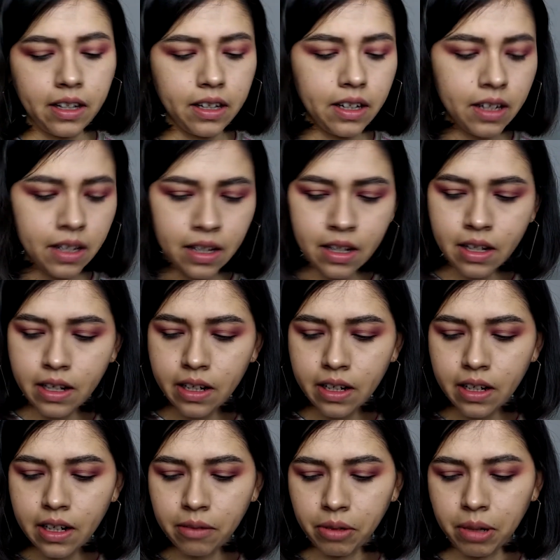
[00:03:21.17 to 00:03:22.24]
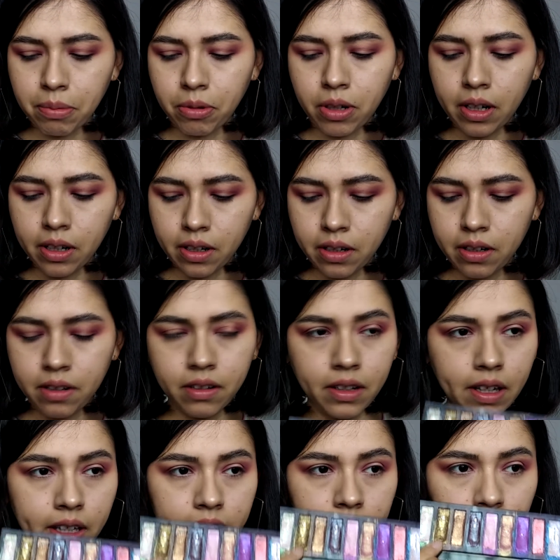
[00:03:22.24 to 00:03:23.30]
Y le voy a poner
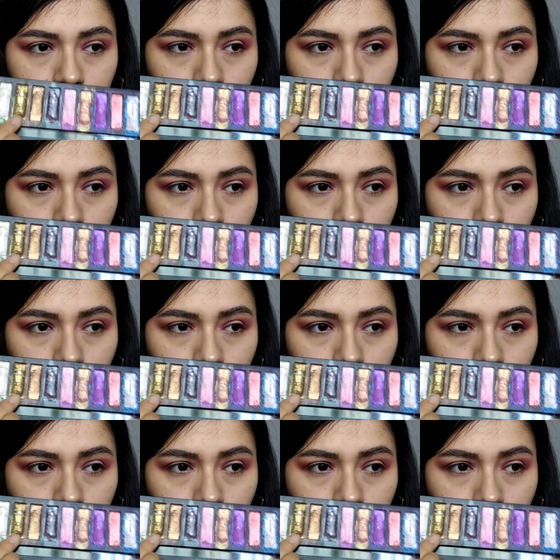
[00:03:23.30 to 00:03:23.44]
este